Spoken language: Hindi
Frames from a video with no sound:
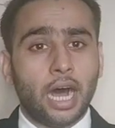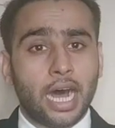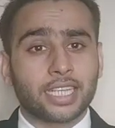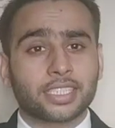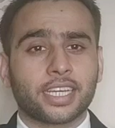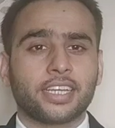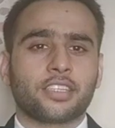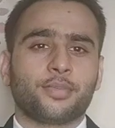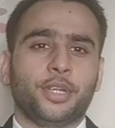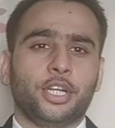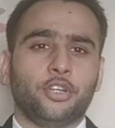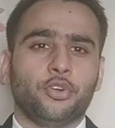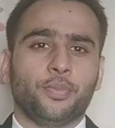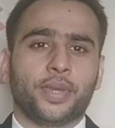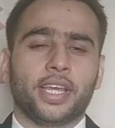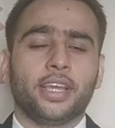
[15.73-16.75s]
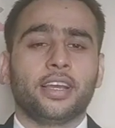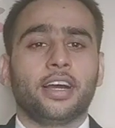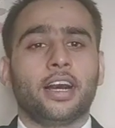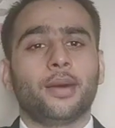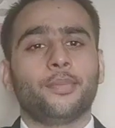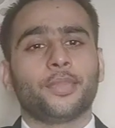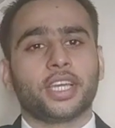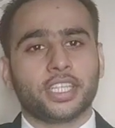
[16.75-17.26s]
आज के इस वीडियो में
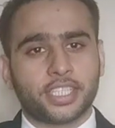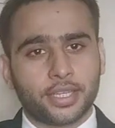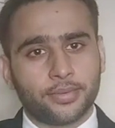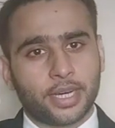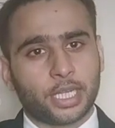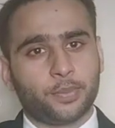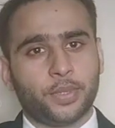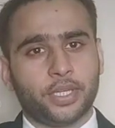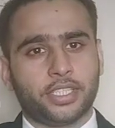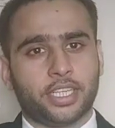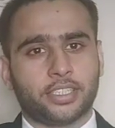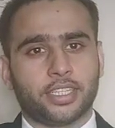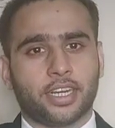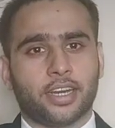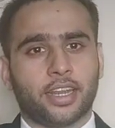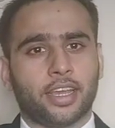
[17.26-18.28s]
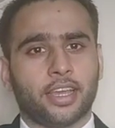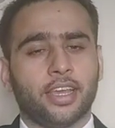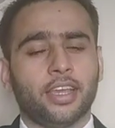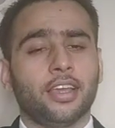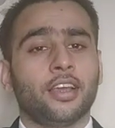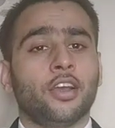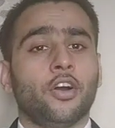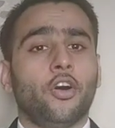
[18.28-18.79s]
हम इसी बात पे चर्चा करेंगे